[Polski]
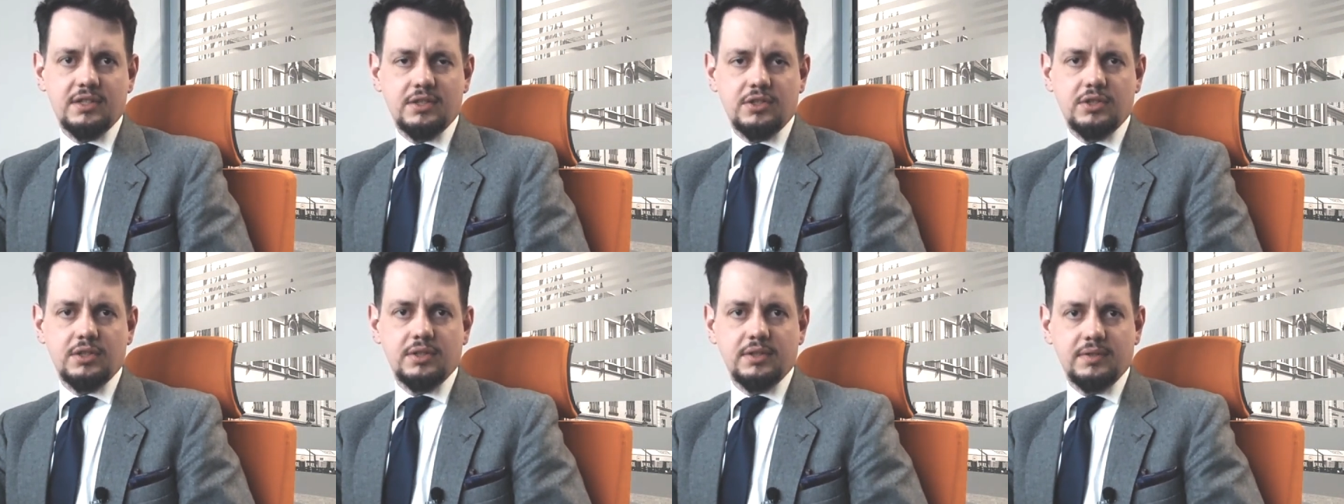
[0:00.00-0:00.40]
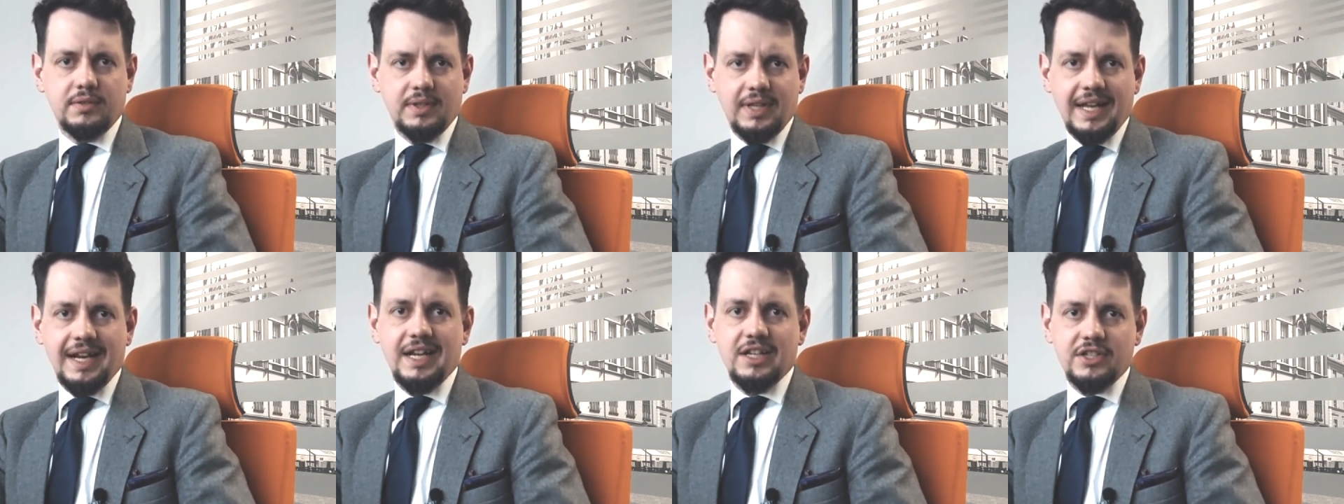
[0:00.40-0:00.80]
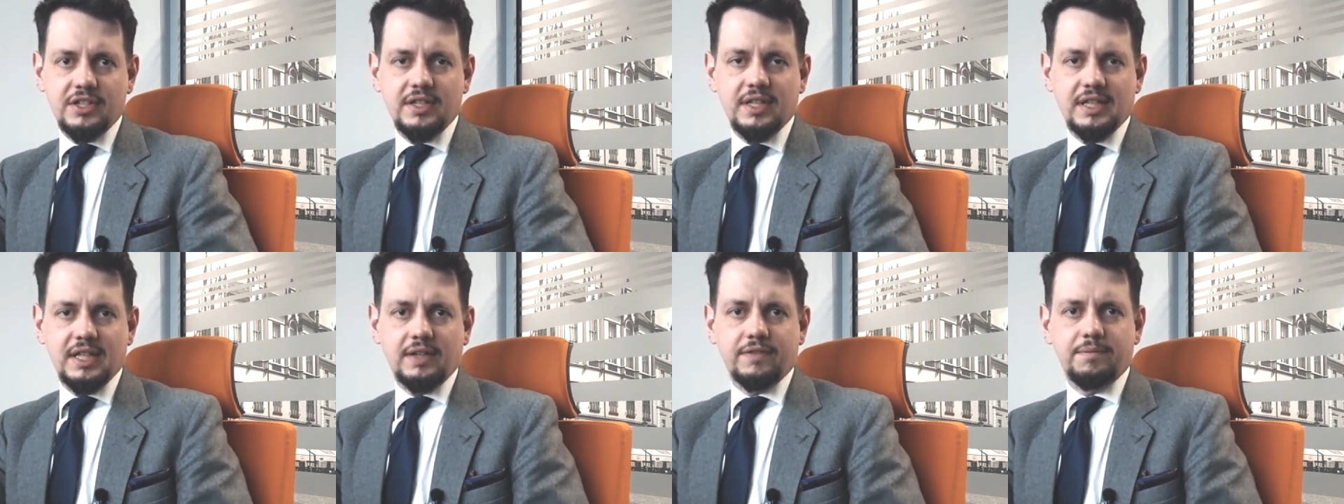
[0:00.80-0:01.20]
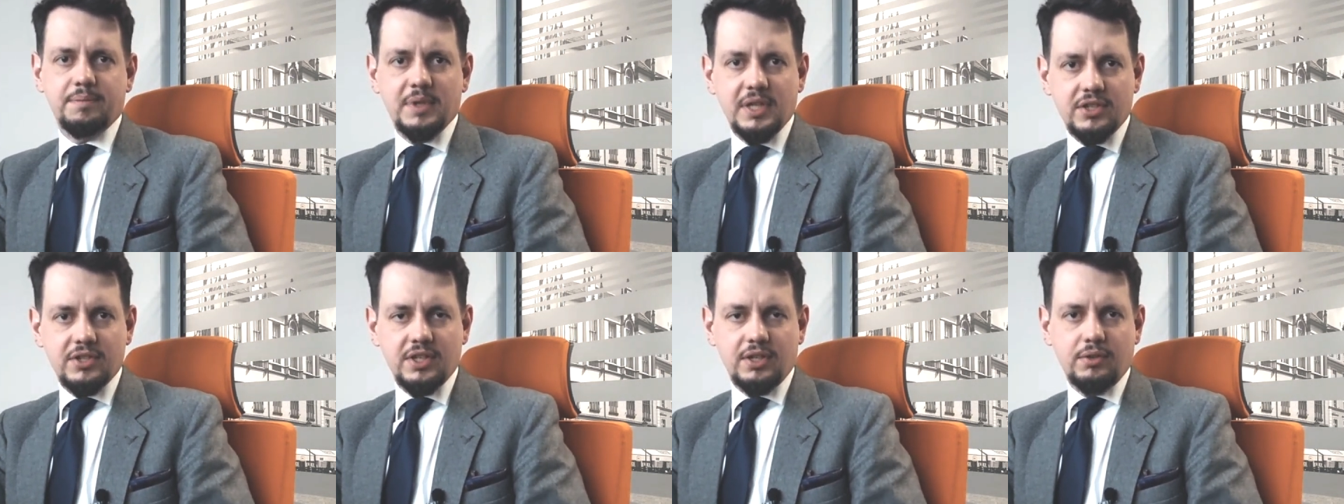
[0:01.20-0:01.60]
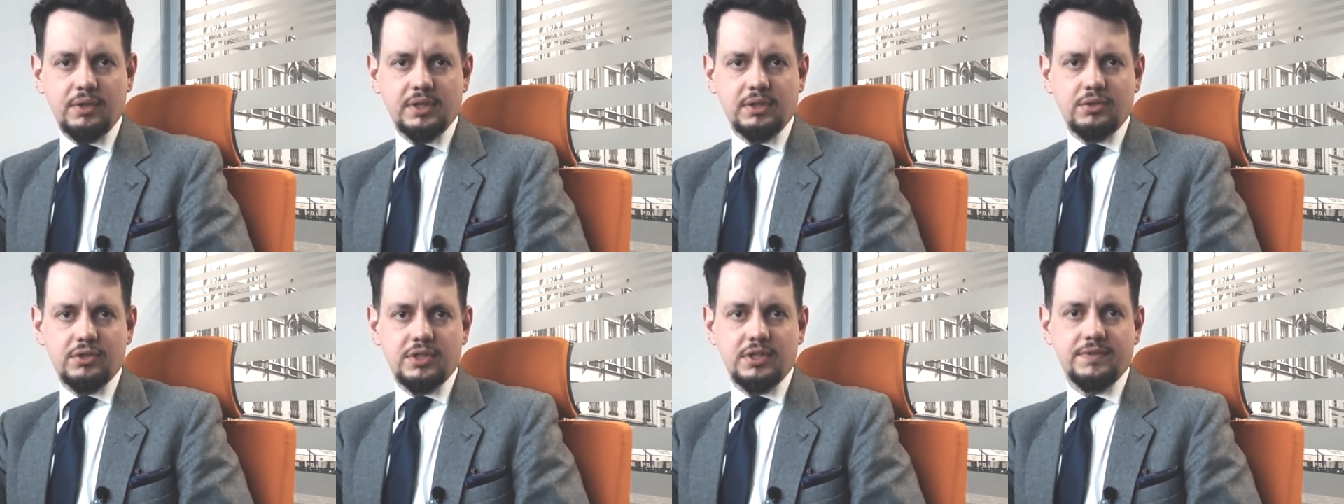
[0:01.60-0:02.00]
czy, czy na razie jednak w pierwszej
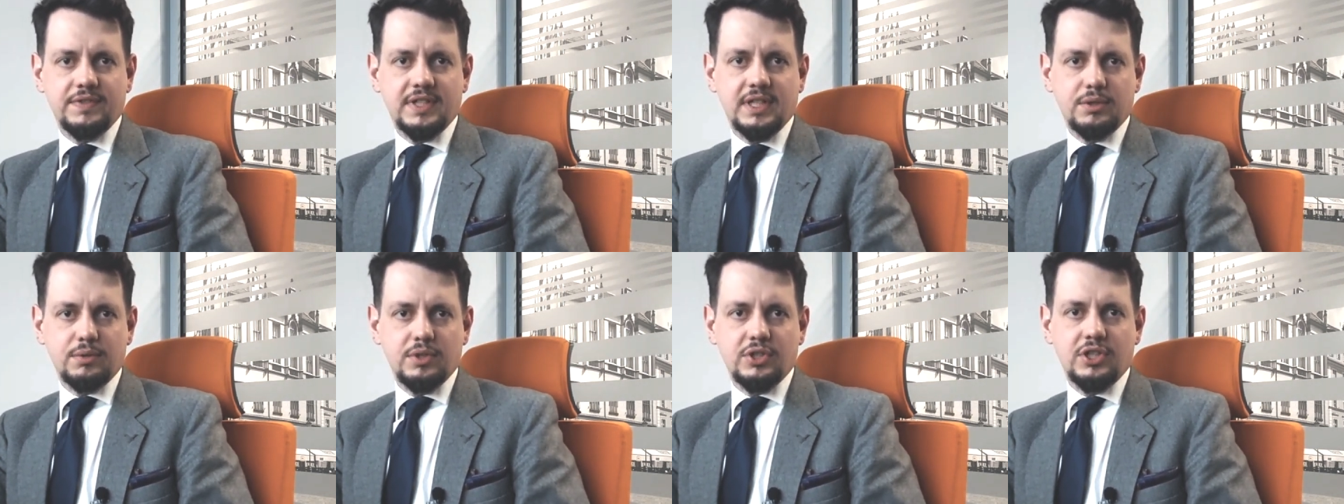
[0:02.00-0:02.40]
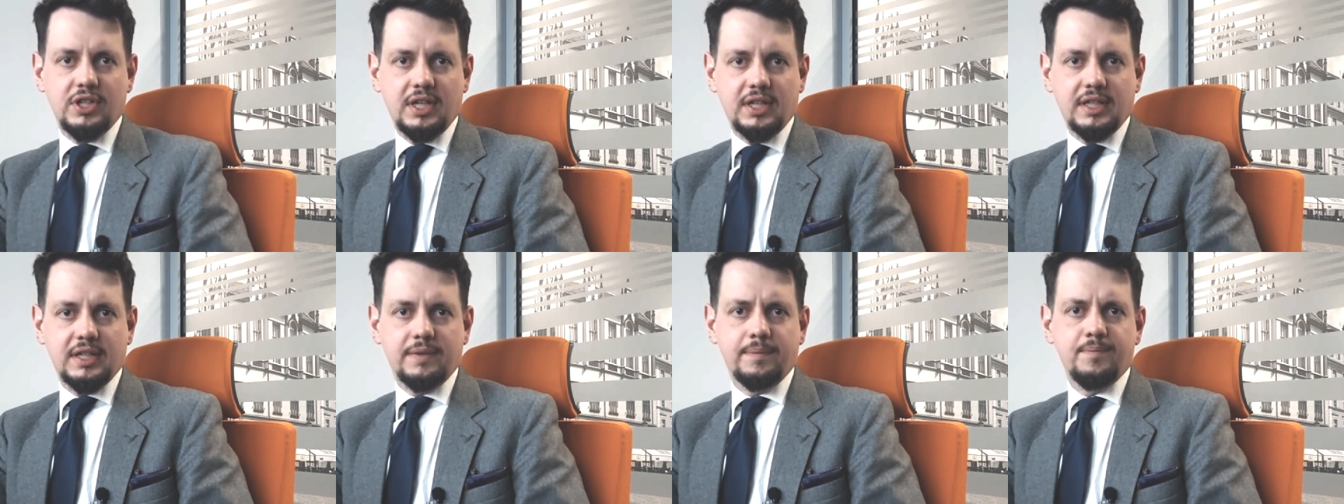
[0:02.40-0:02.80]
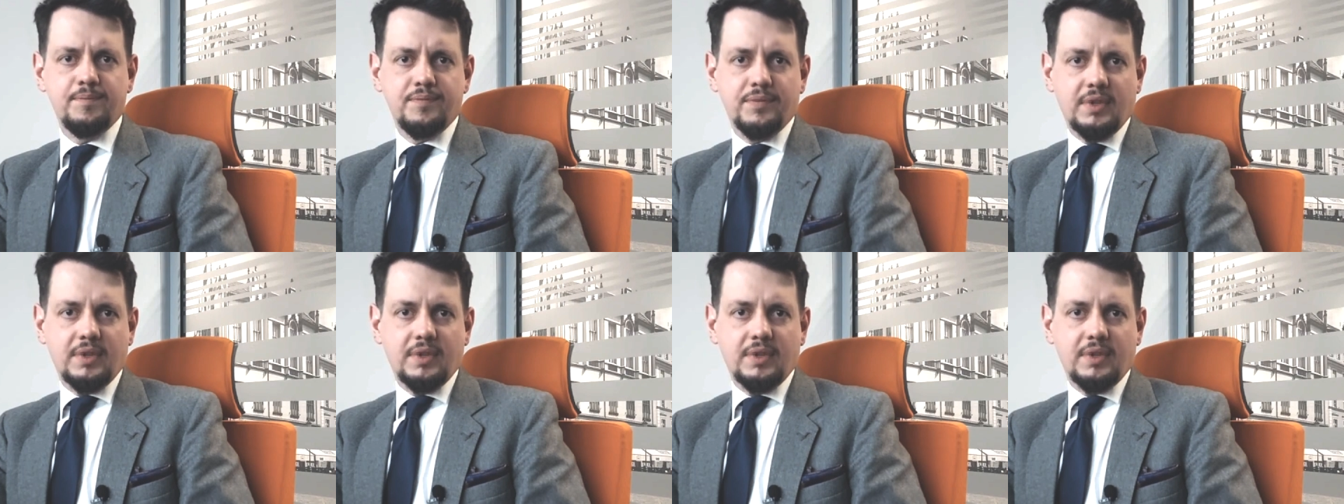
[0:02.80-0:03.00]
kolejności wskazuje się na, ten,